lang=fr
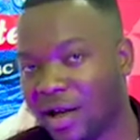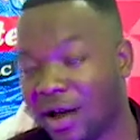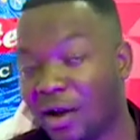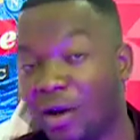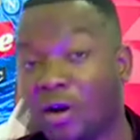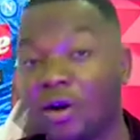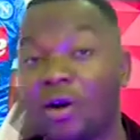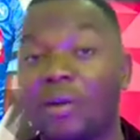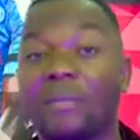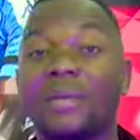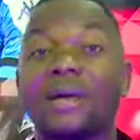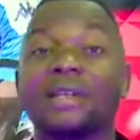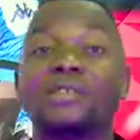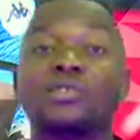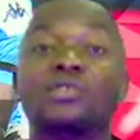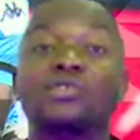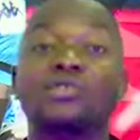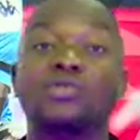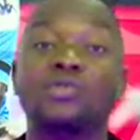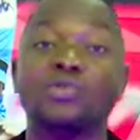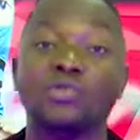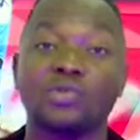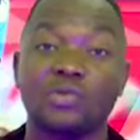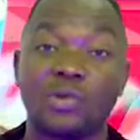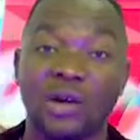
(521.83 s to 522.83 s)
Un grand merci
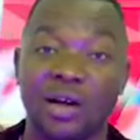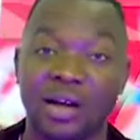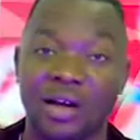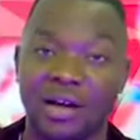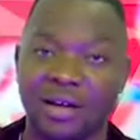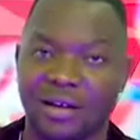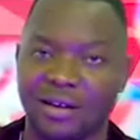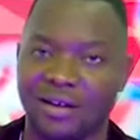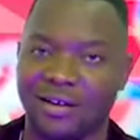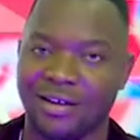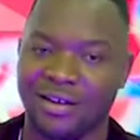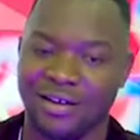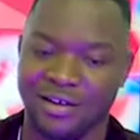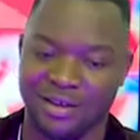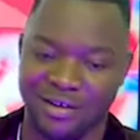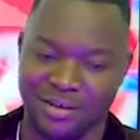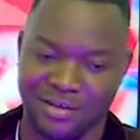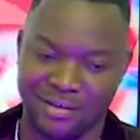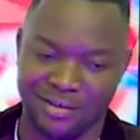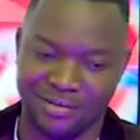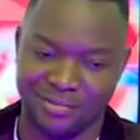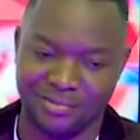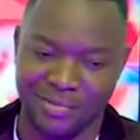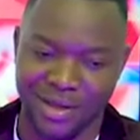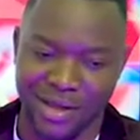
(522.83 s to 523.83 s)
surtout
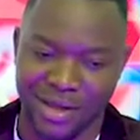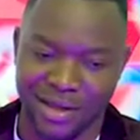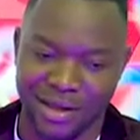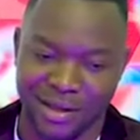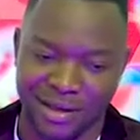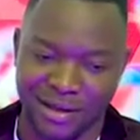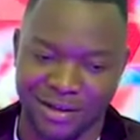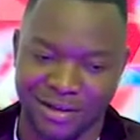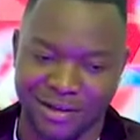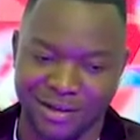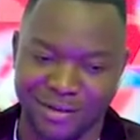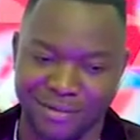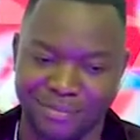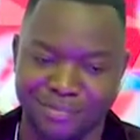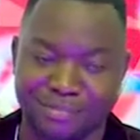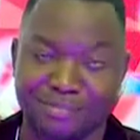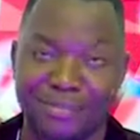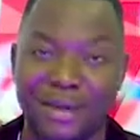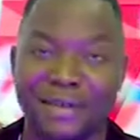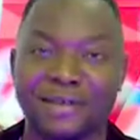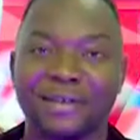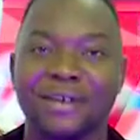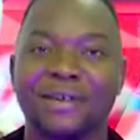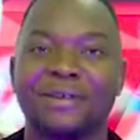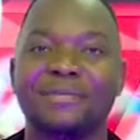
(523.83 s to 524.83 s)
à, à,
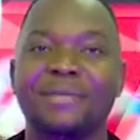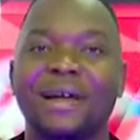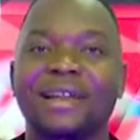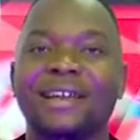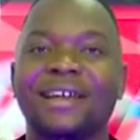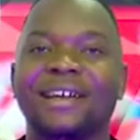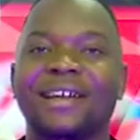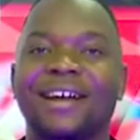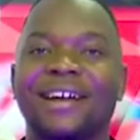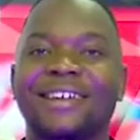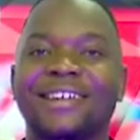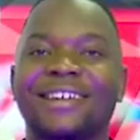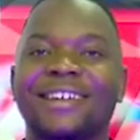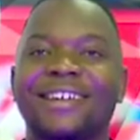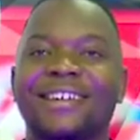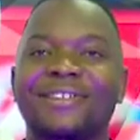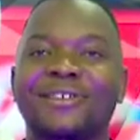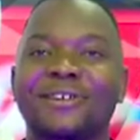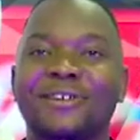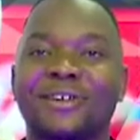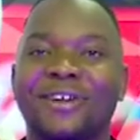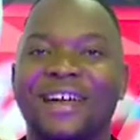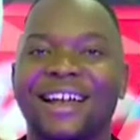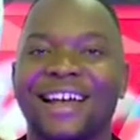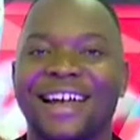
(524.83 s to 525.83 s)
Patrick Madeka qui est
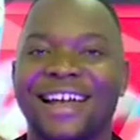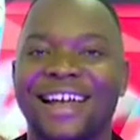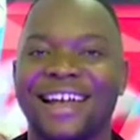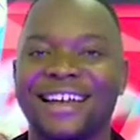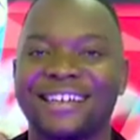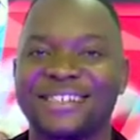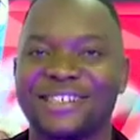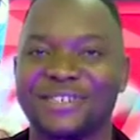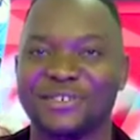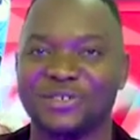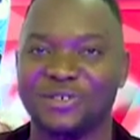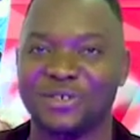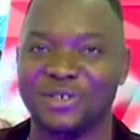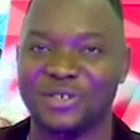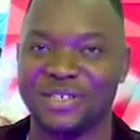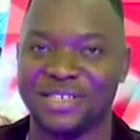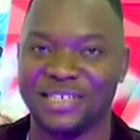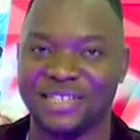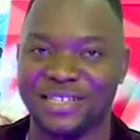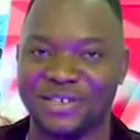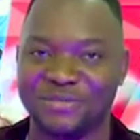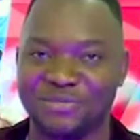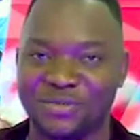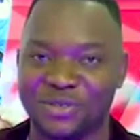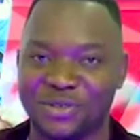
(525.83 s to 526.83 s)
donc à la réalisation de
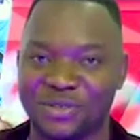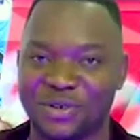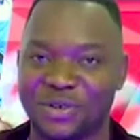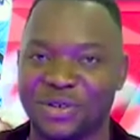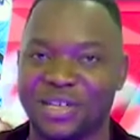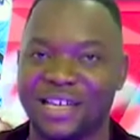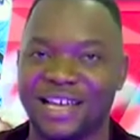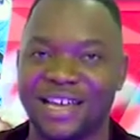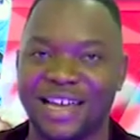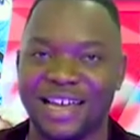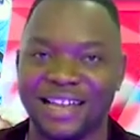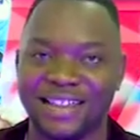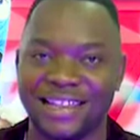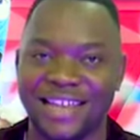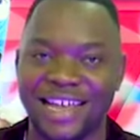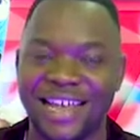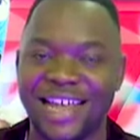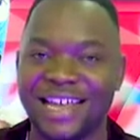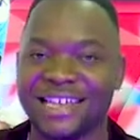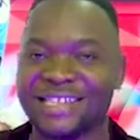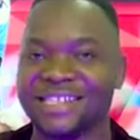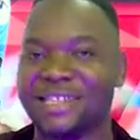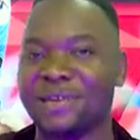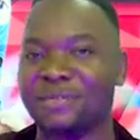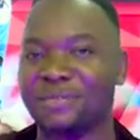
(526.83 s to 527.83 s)
cette émission qui a été
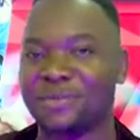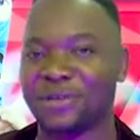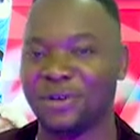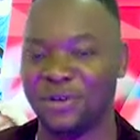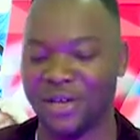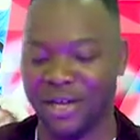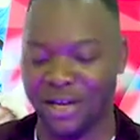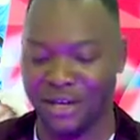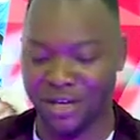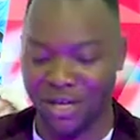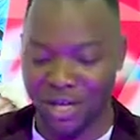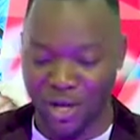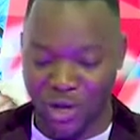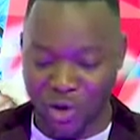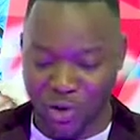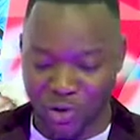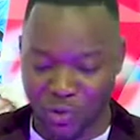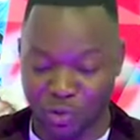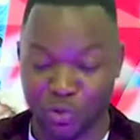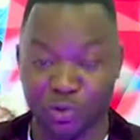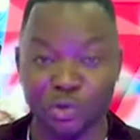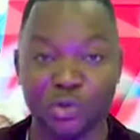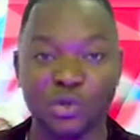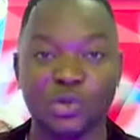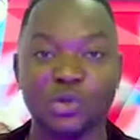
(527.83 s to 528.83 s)
exceptionnelle
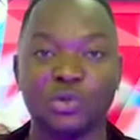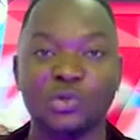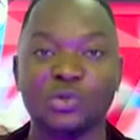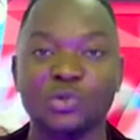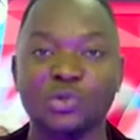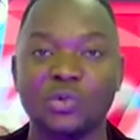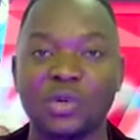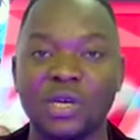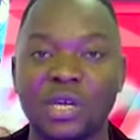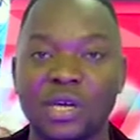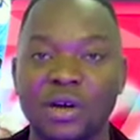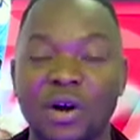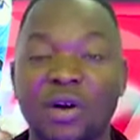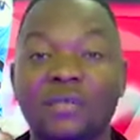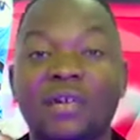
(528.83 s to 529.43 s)
aujourd'hui.